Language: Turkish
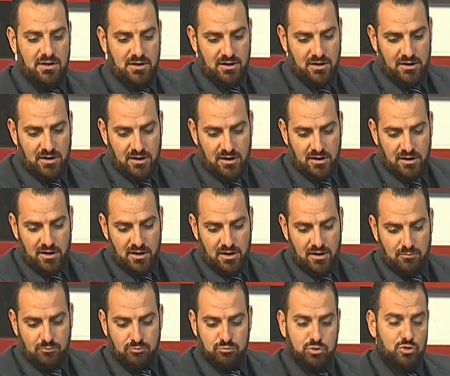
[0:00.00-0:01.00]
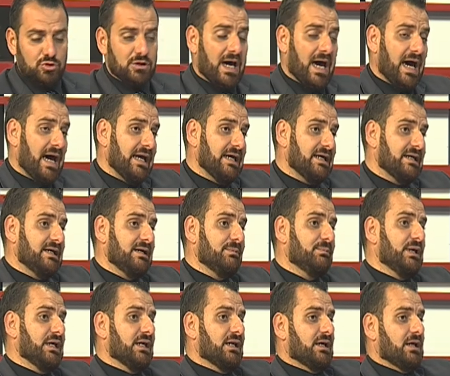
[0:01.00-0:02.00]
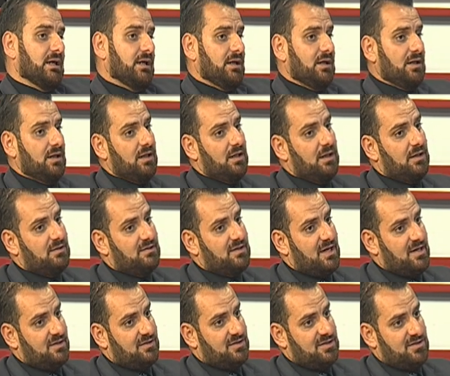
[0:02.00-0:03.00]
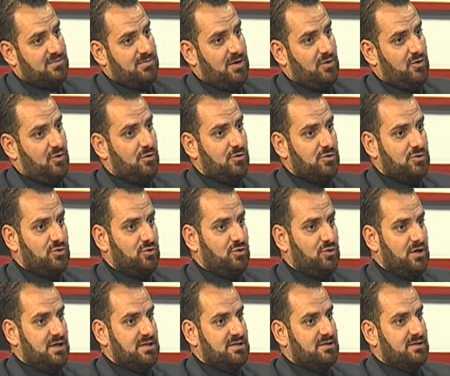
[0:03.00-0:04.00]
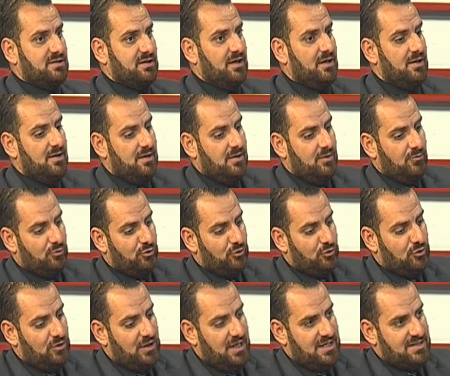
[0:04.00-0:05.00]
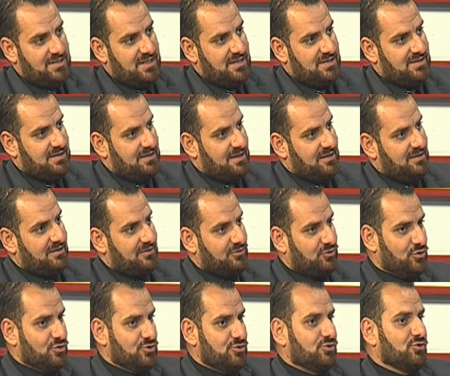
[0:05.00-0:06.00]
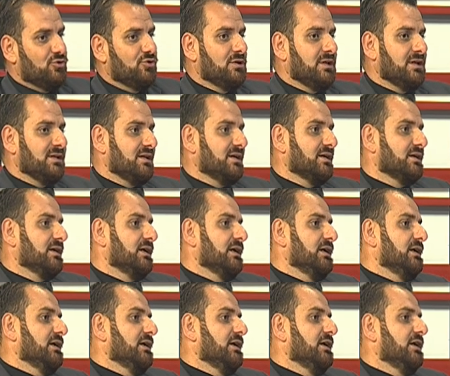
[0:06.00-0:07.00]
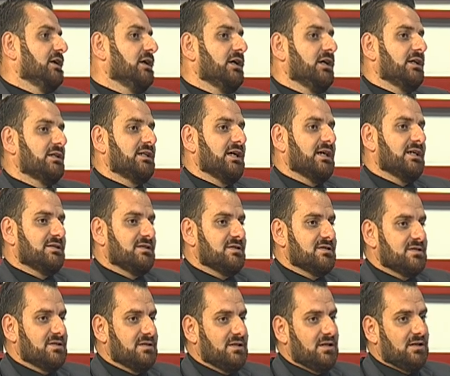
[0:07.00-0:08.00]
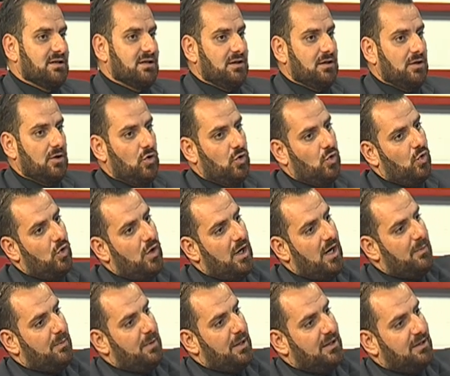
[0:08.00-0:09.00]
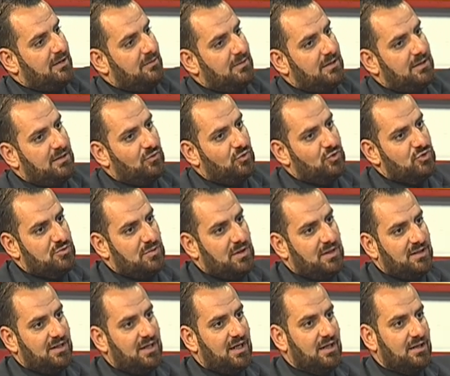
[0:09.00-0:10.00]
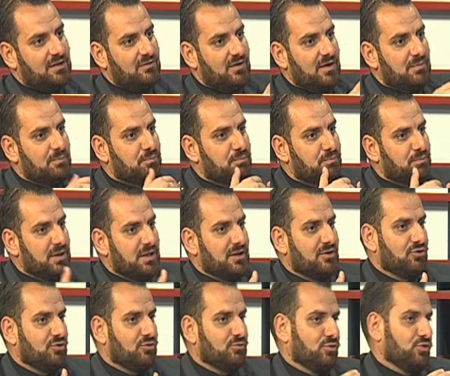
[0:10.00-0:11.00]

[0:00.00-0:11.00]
E, bu da ayrı bir e, tartışma konusudur aslında. Bunun yasası nedir, tüzüğü nedir, dartısı nedir? O apayrı bir uzmanlık alanı ve bir gün